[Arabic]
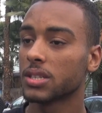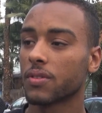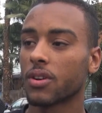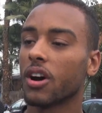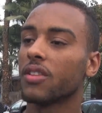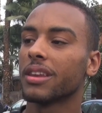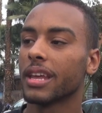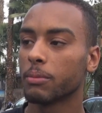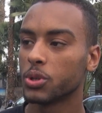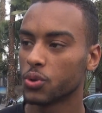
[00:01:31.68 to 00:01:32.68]
ناس فرحانه
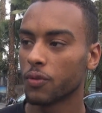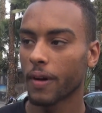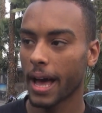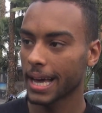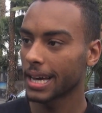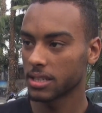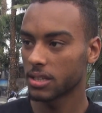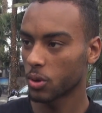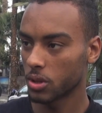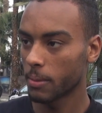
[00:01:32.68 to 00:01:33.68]
ان هي بتشوف حاجه
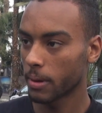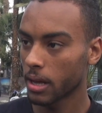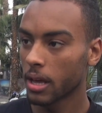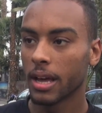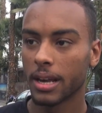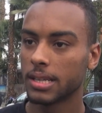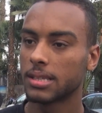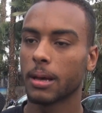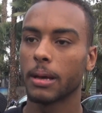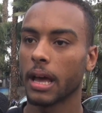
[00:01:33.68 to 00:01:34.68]
جديده قدامها
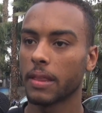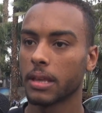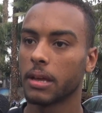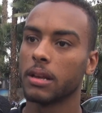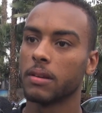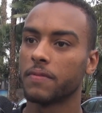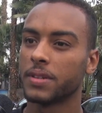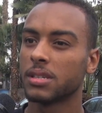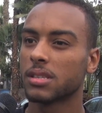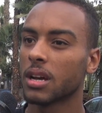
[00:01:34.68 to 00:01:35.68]
لسه يعني
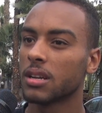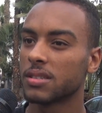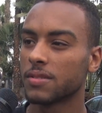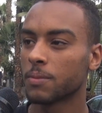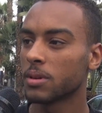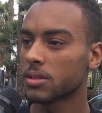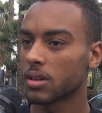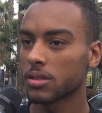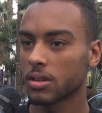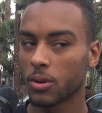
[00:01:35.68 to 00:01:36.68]
الفري ستايلرز في
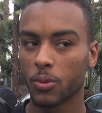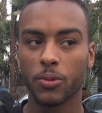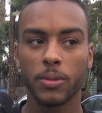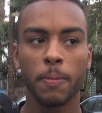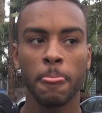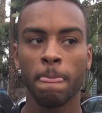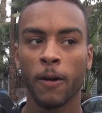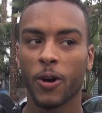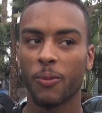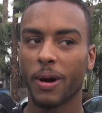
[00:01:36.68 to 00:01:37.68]
مصر اصلا عموما
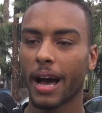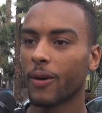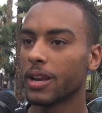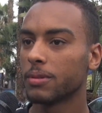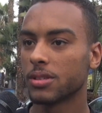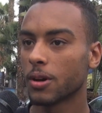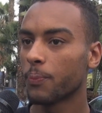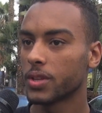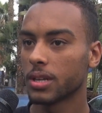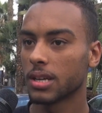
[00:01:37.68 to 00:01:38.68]
هم حوالي
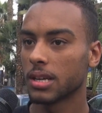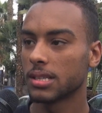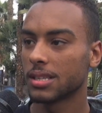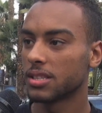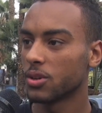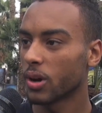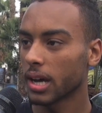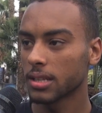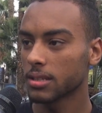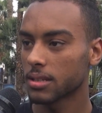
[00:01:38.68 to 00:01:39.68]
بالظبط 60
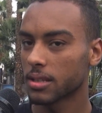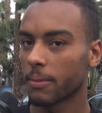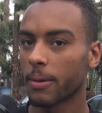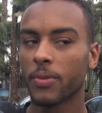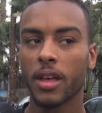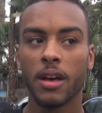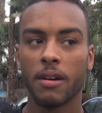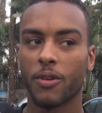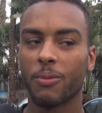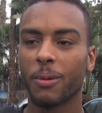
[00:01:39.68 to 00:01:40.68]
واحد تمام
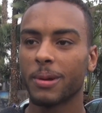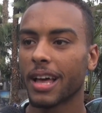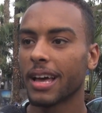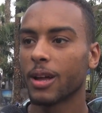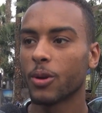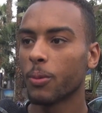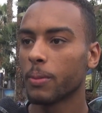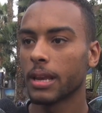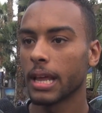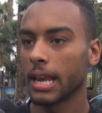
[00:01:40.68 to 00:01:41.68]
فهم بيتهيأ
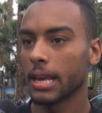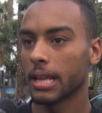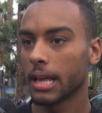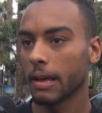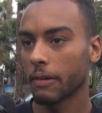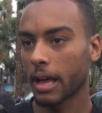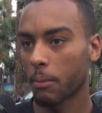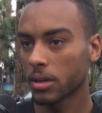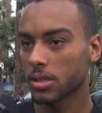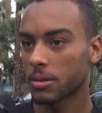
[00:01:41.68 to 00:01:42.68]
لهم ان ان
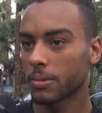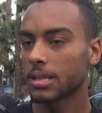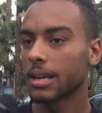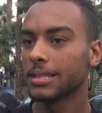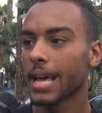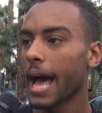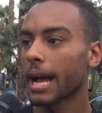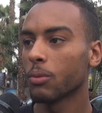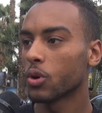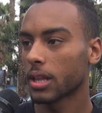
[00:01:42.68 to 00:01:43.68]
كمصر مثلا دي
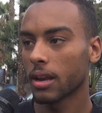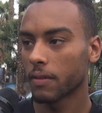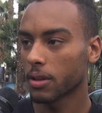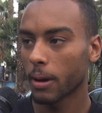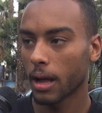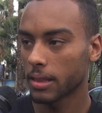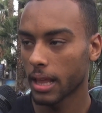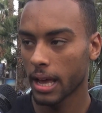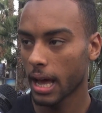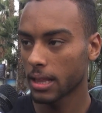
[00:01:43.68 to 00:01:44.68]
حاجه مختلفه طبعا
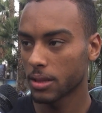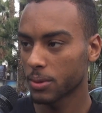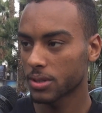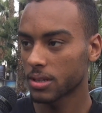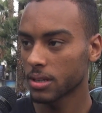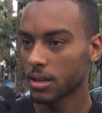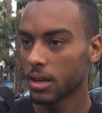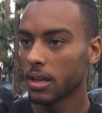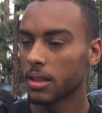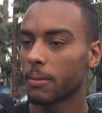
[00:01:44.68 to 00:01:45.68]
عند اي حد مصري
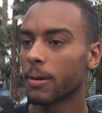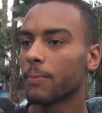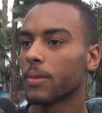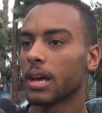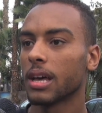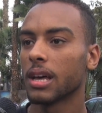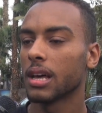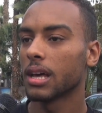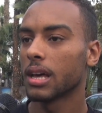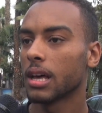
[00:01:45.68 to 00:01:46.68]
تمام
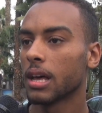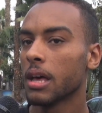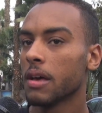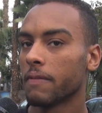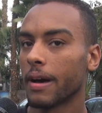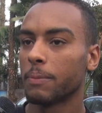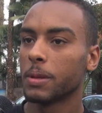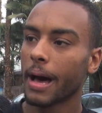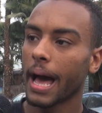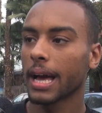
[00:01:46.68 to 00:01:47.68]
آه
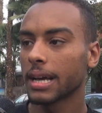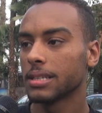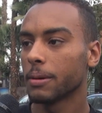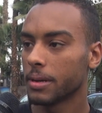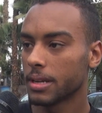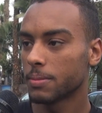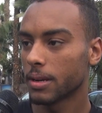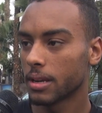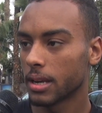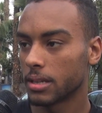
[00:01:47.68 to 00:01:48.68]
فبتبقى حاجه جديده
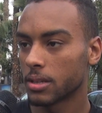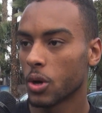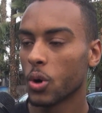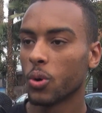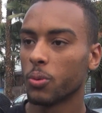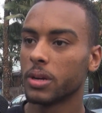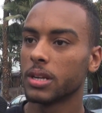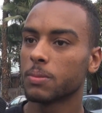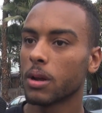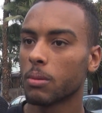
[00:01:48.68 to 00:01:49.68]
بالنسبه للناس
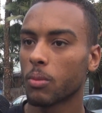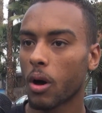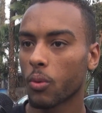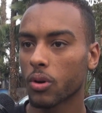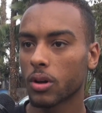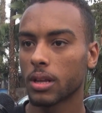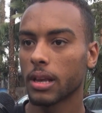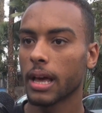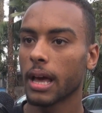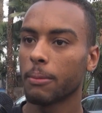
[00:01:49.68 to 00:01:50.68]
وبالنسبه للمعوقات
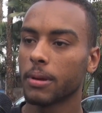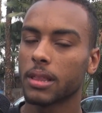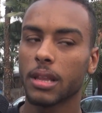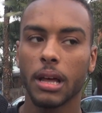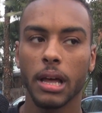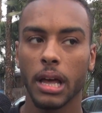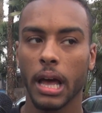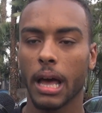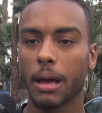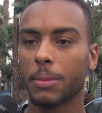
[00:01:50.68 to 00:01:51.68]
اللي هي قابلتنا
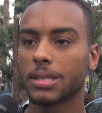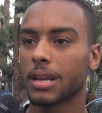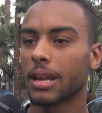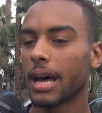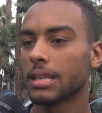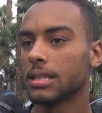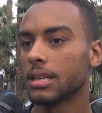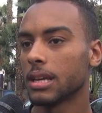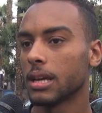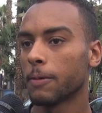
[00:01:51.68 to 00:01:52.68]
آه مثلا حد
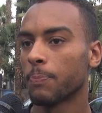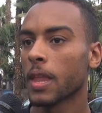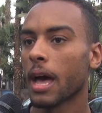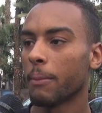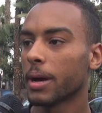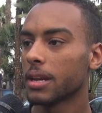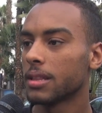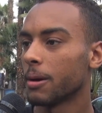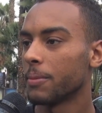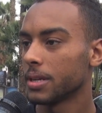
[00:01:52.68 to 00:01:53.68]
آه اماكن
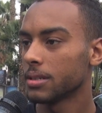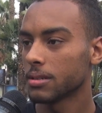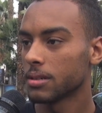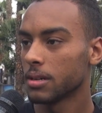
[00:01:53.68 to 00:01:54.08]
التمرين